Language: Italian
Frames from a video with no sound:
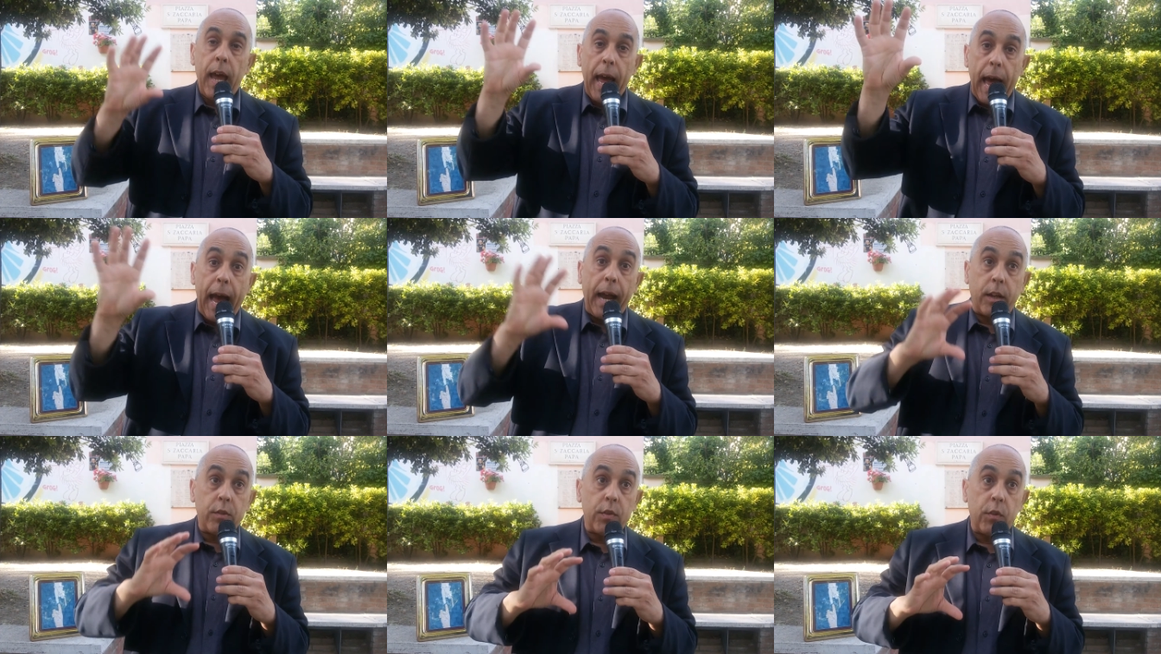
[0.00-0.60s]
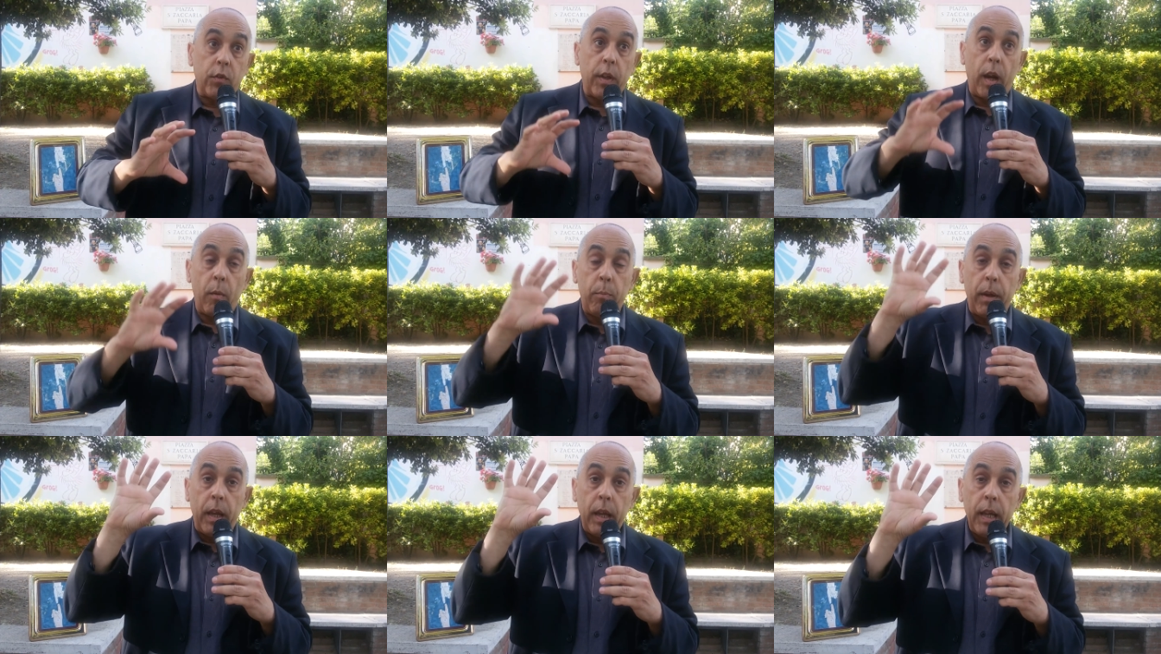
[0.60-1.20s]
acts,
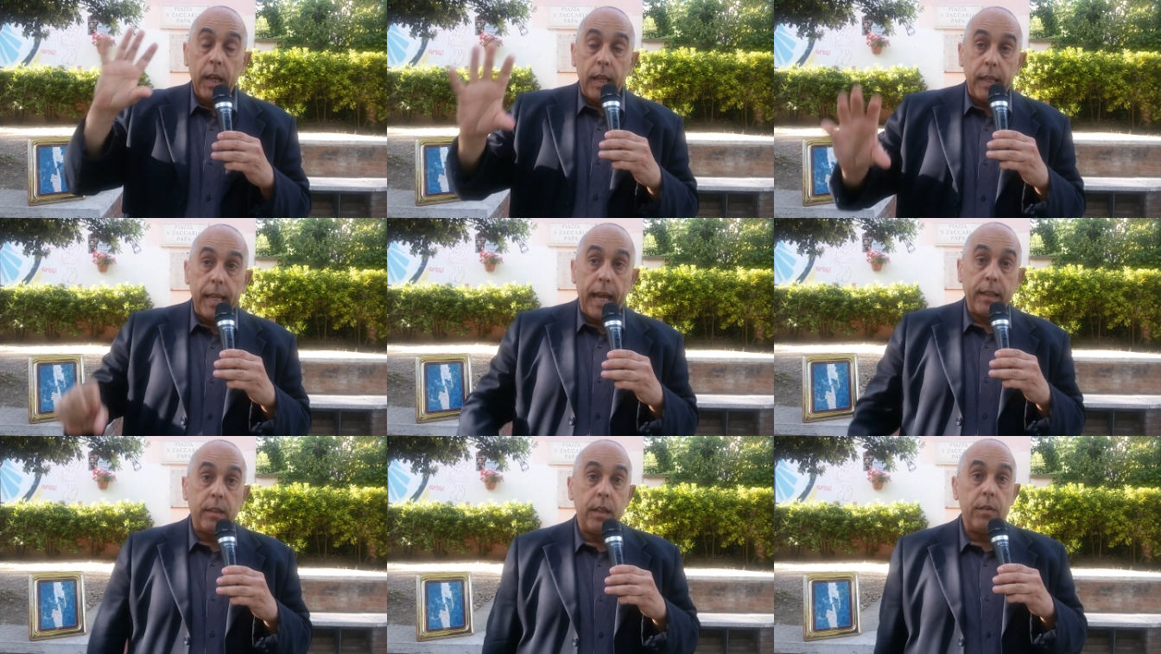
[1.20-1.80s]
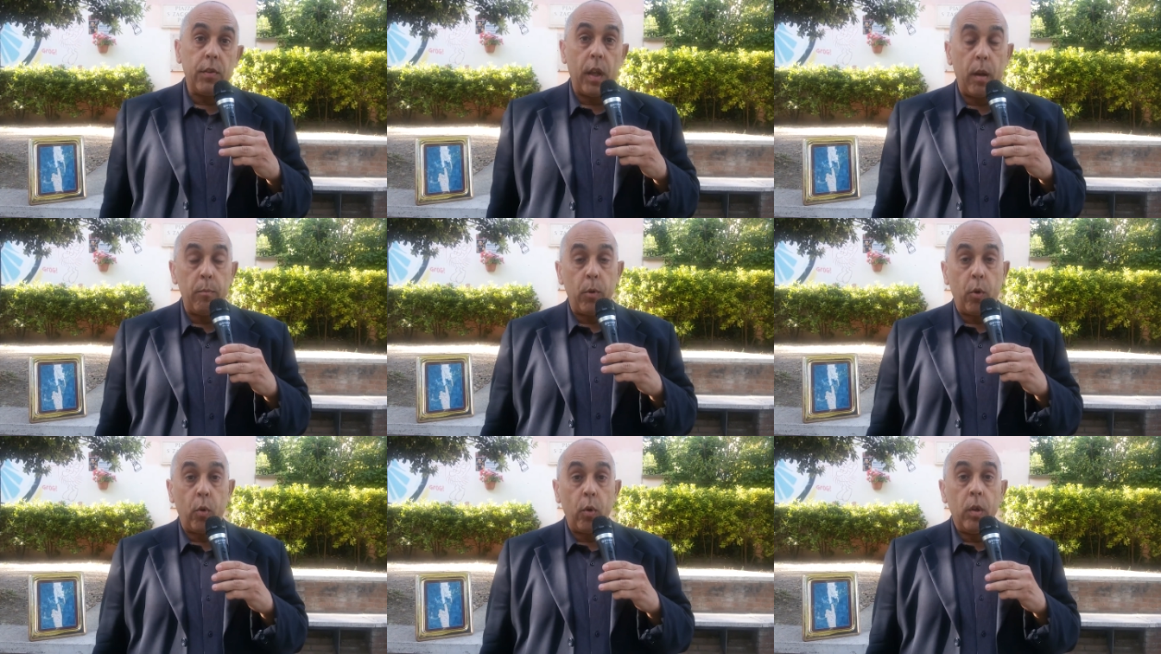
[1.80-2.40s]
sarebbe gli atti,
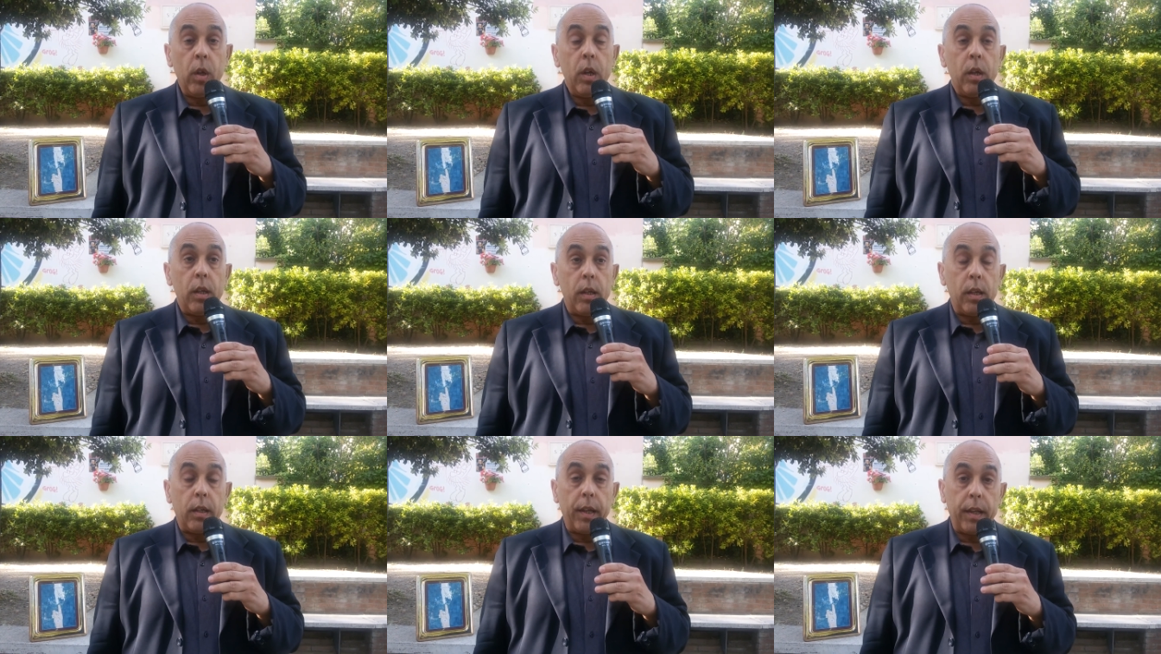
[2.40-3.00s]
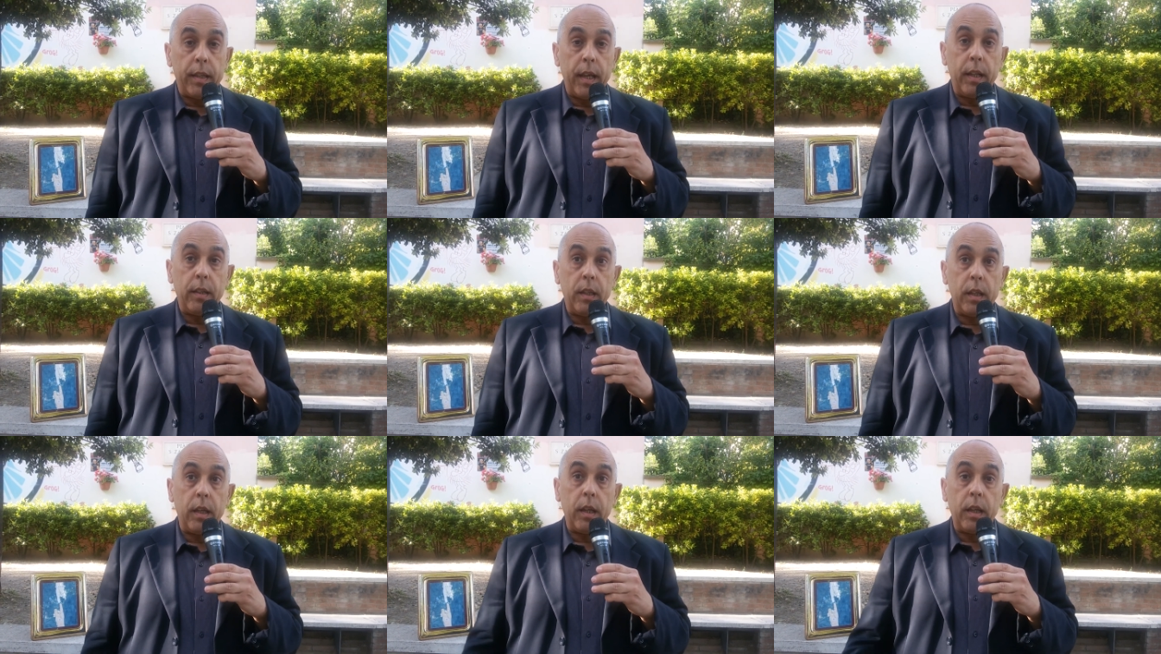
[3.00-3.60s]
sarebbero i
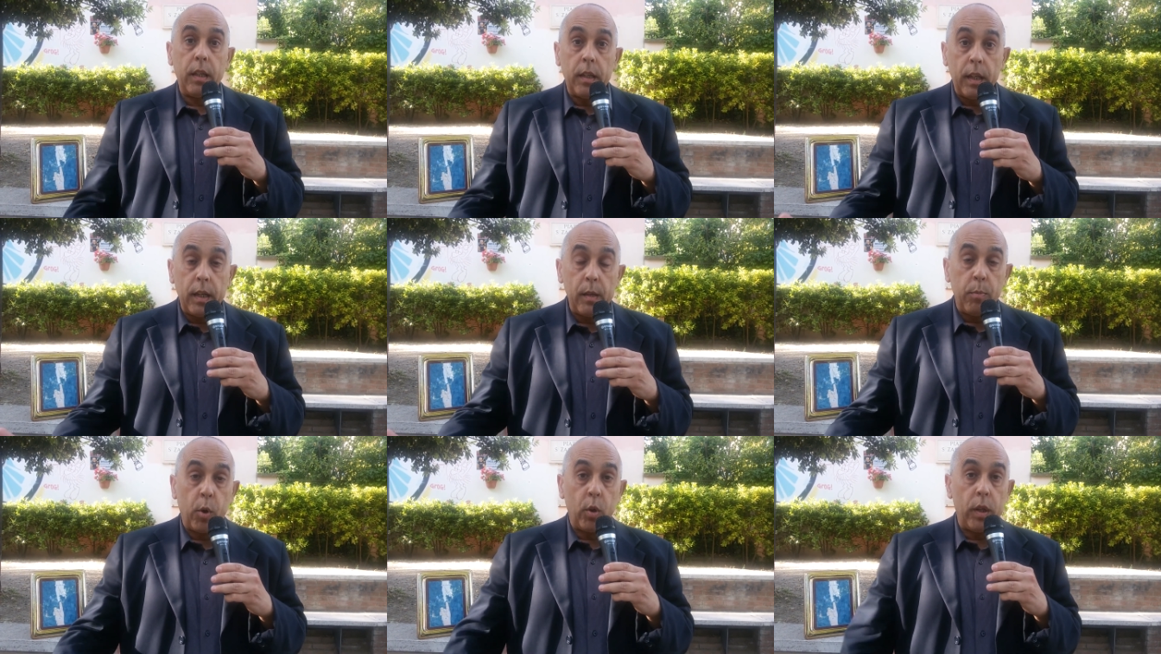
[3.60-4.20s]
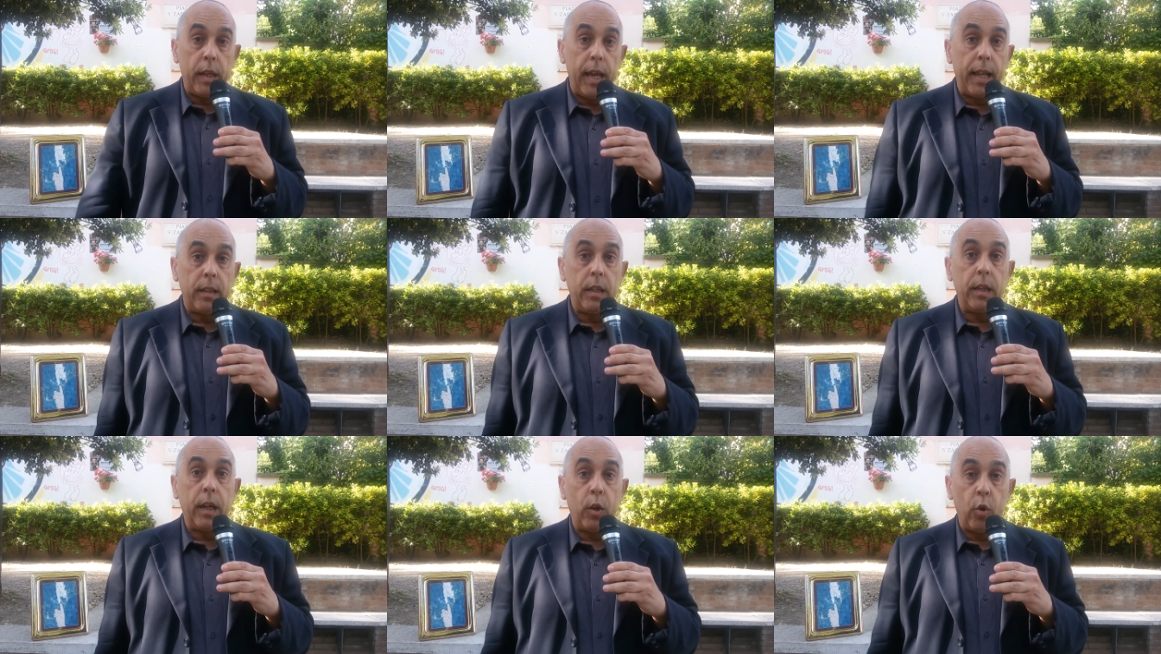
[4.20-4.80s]
credenti del libro degli
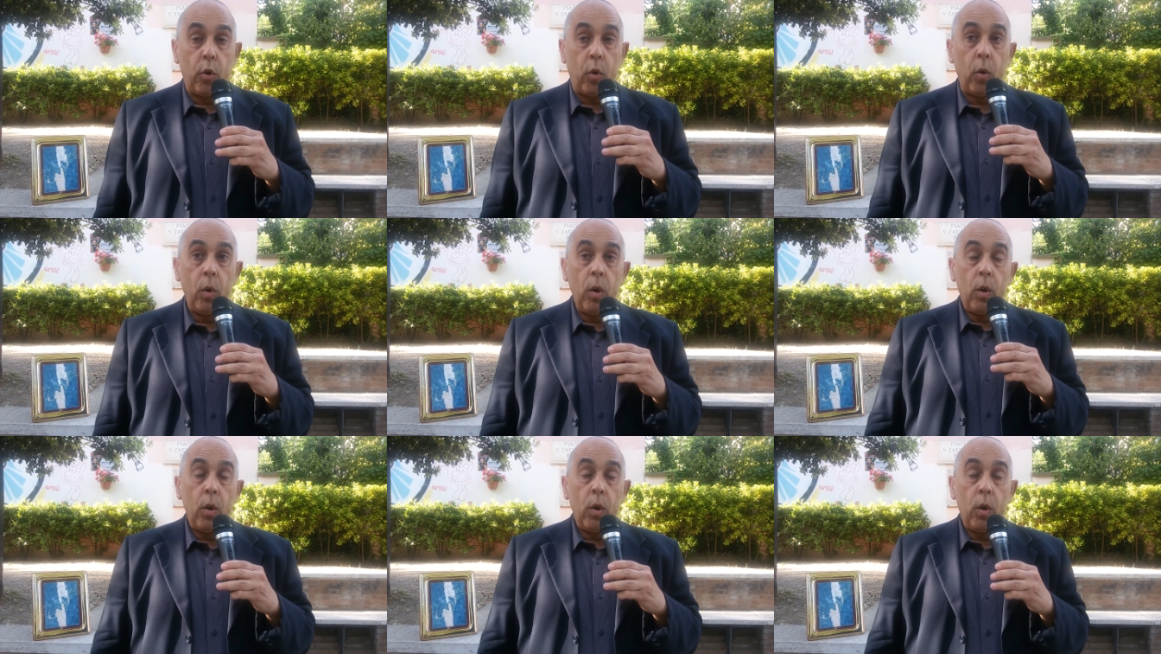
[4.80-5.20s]
atti, che loro,